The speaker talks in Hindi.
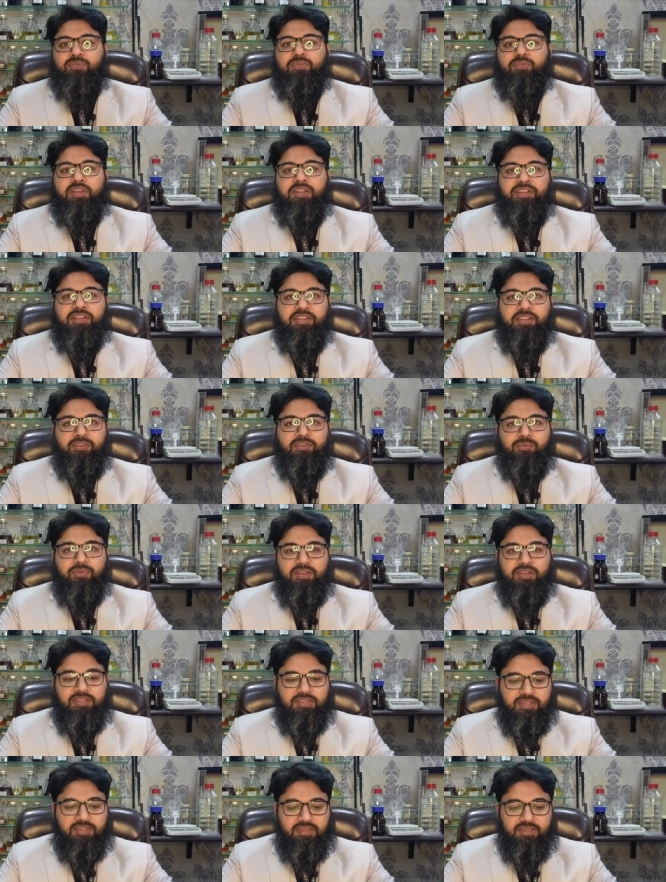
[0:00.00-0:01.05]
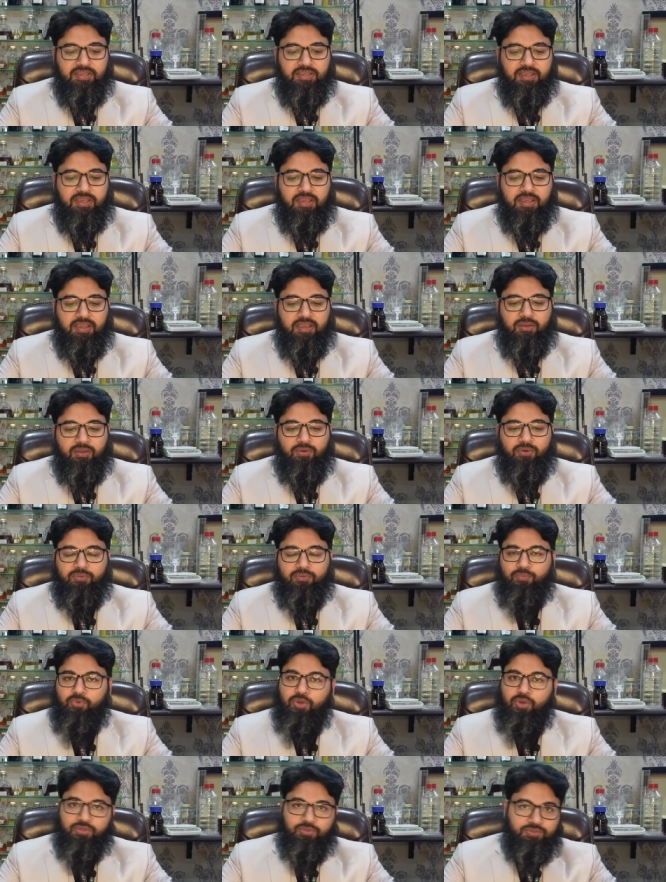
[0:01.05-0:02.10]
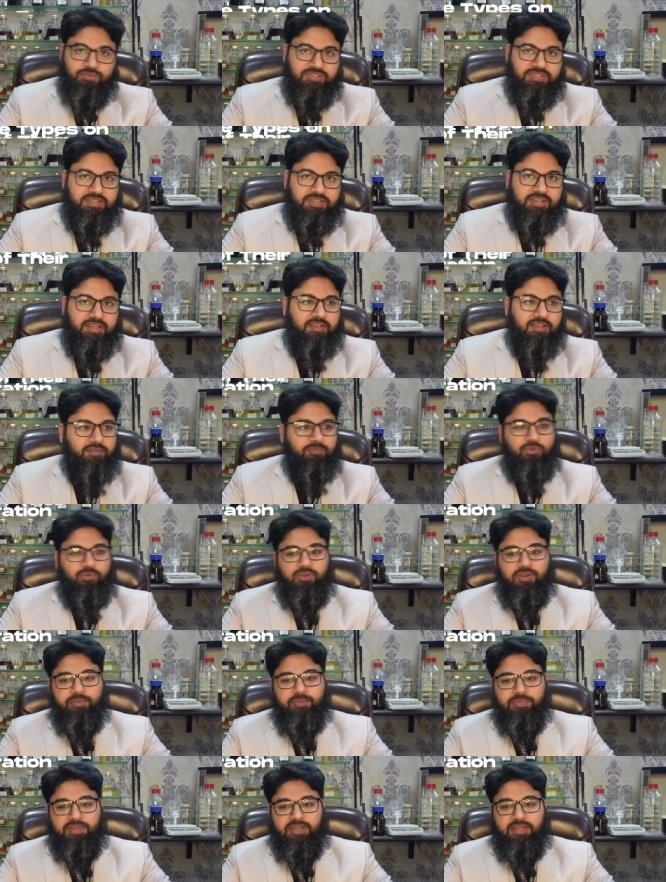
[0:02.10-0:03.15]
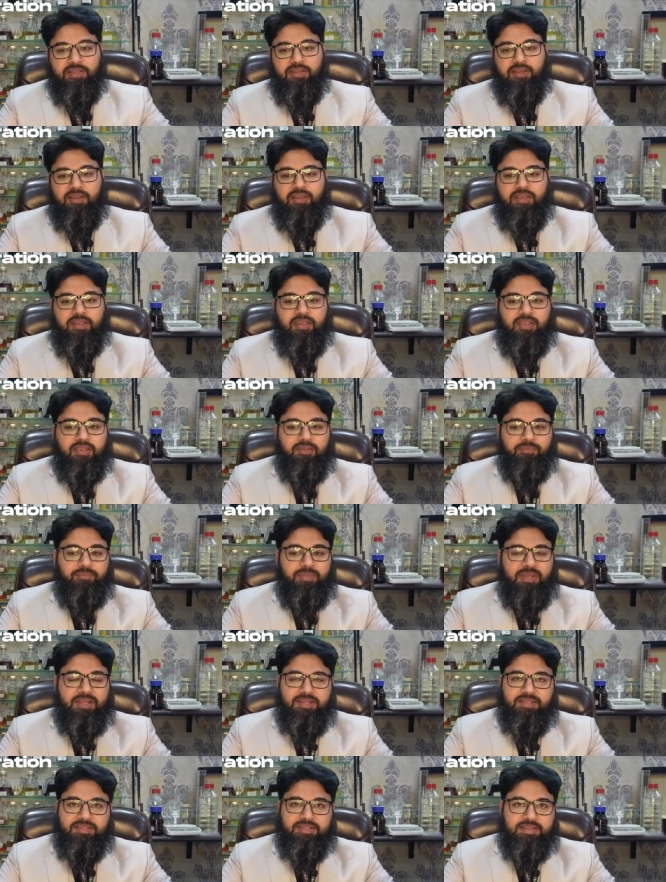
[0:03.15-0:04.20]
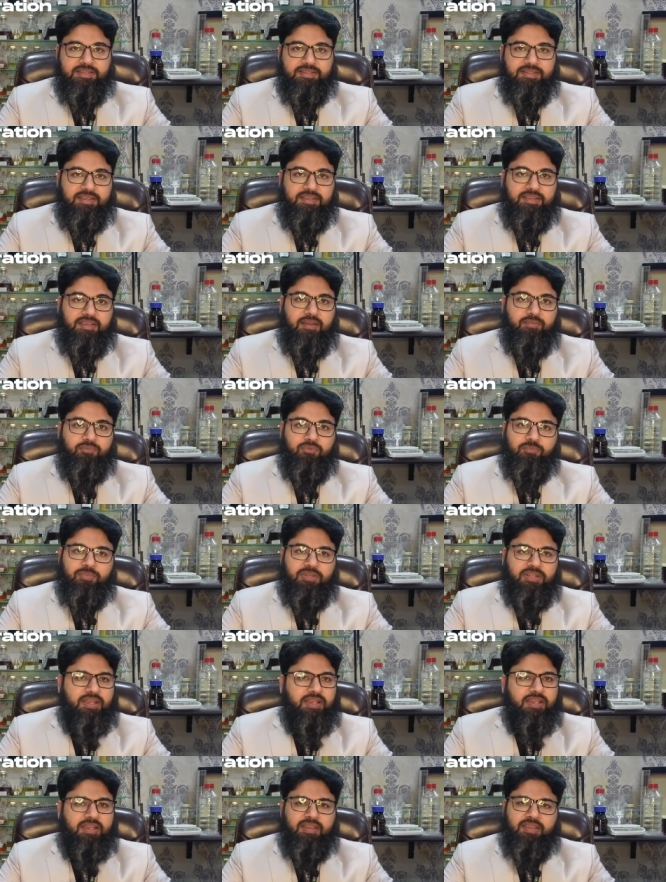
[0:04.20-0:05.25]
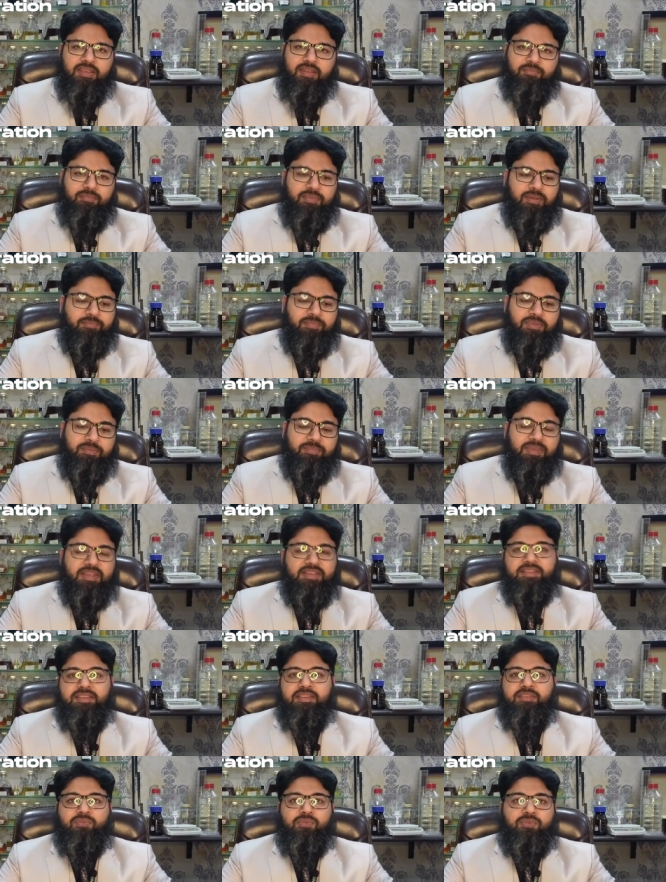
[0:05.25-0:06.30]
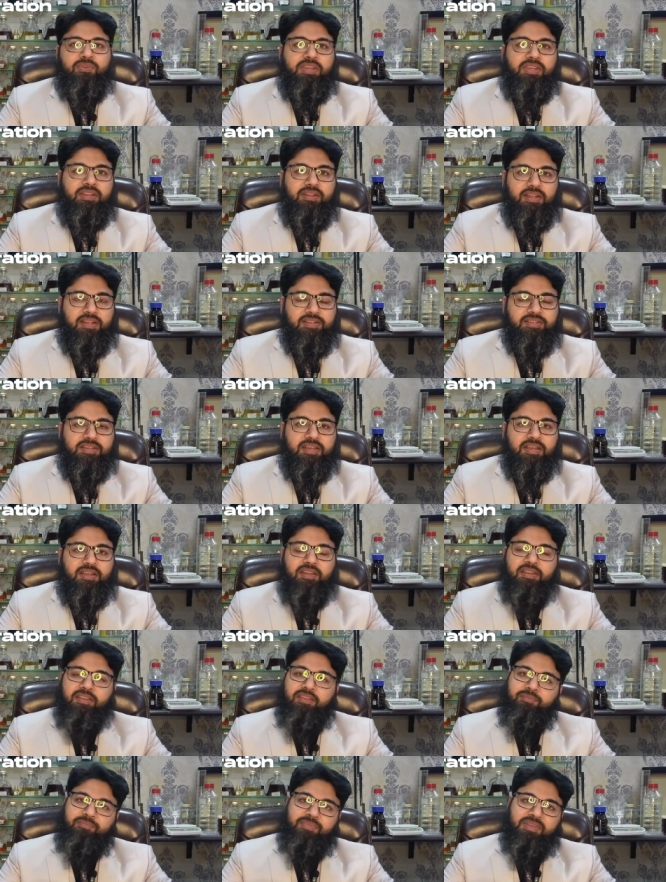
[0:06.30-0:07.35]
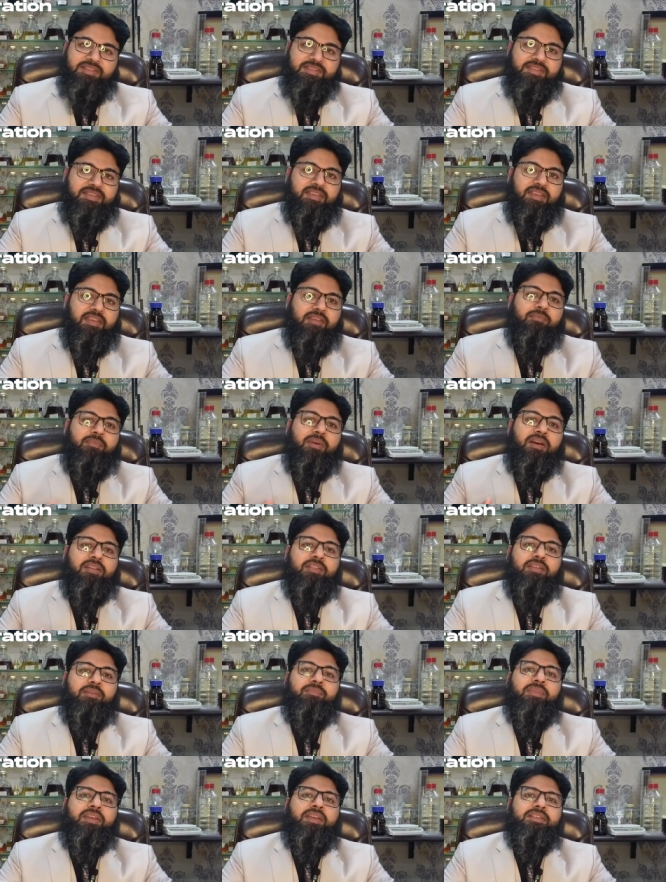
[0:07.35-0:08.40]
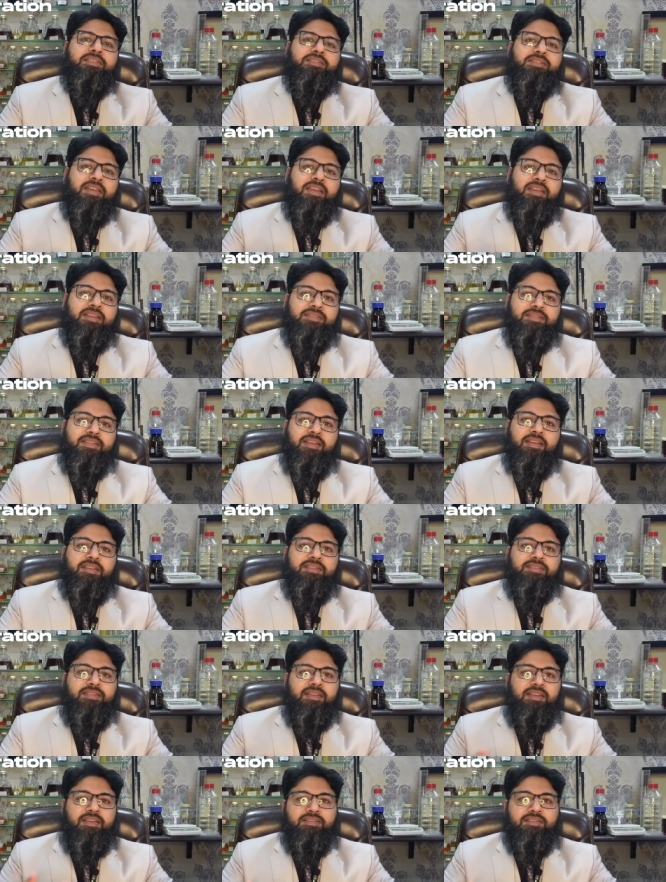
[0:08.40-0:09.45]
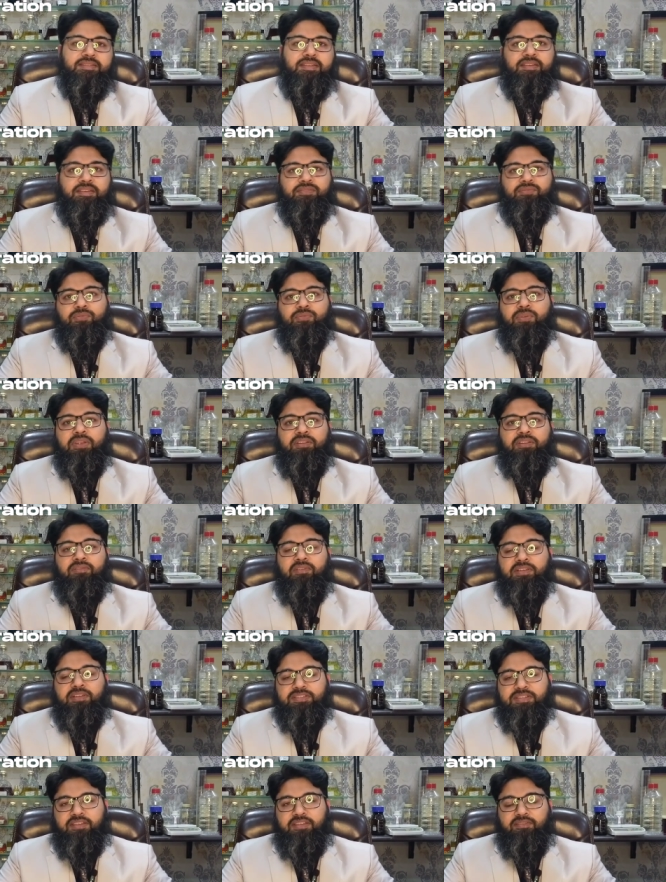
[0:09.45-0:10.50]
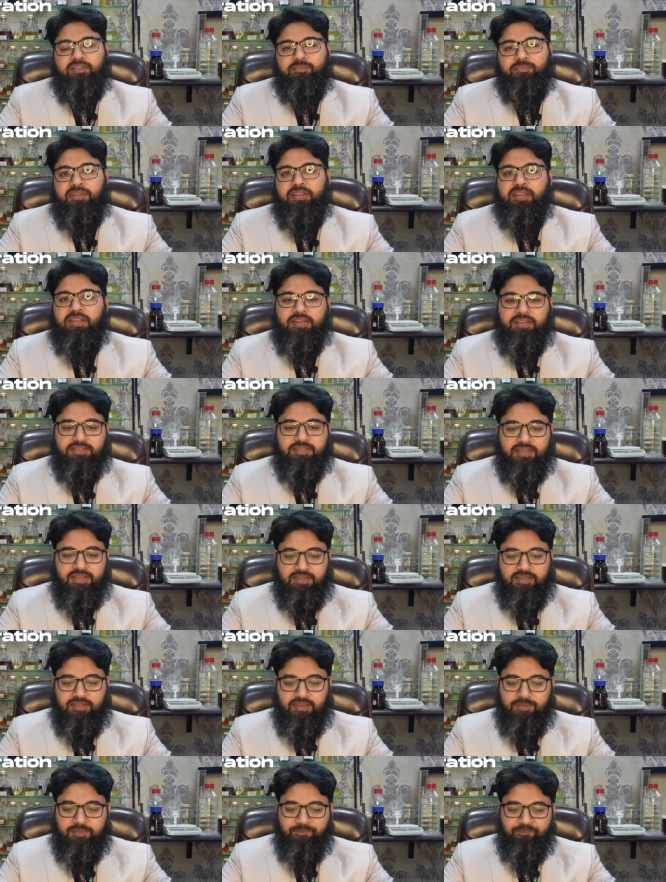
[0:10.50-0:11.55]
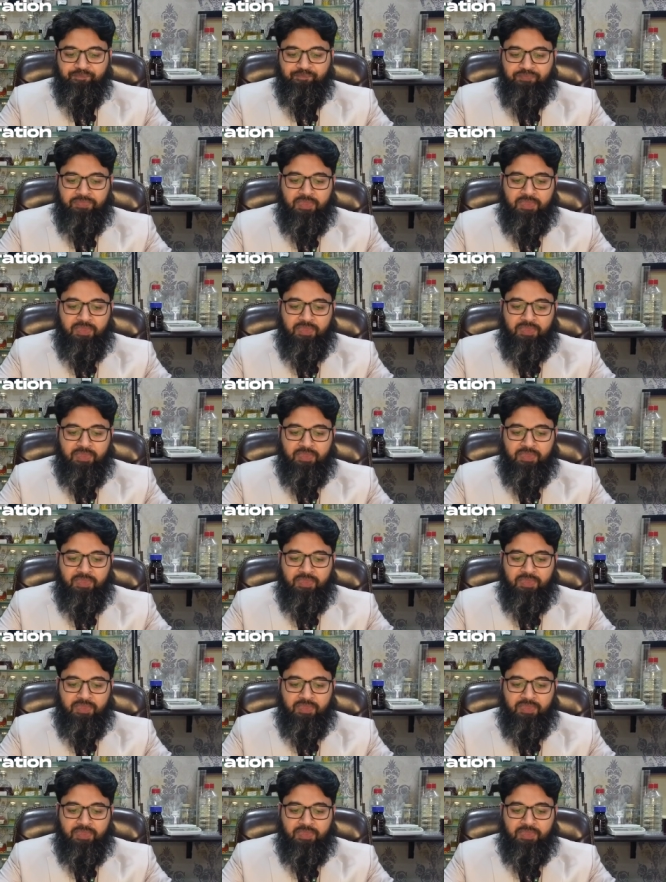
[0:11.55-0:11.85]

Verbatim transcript: इसको कंटिन्यू रखिए और बहुत कुछ सीखने का मौका मिलेगा मैंने जैसे ही आपको बताया कि हम अभी बेसिक को ही टच कर रहे हैं बेसिक के बाद हम ऐसा ऐसा ऐसा ऐसा इसको एडवांस लेवल पे लेकर जाएंगे